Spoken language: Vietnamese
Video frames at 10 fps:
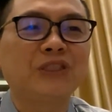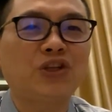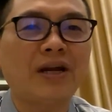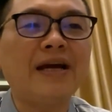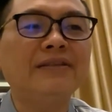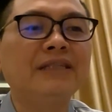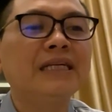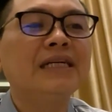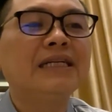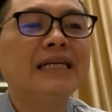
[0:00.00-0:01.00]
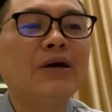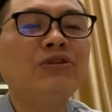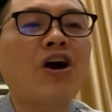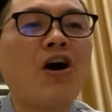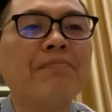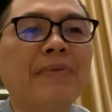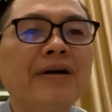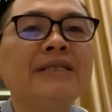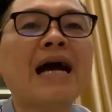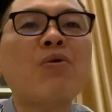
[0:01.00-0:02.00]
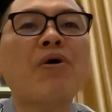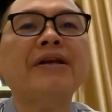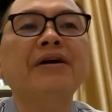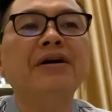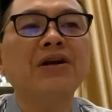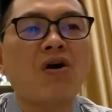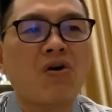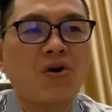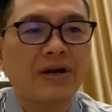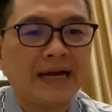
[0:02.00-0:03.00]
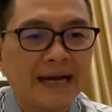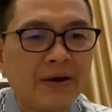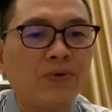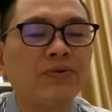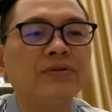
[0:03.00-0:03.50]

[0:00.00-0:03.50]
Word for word: cho nên nếu như họ mới ra ngoài đời họ còn nghèo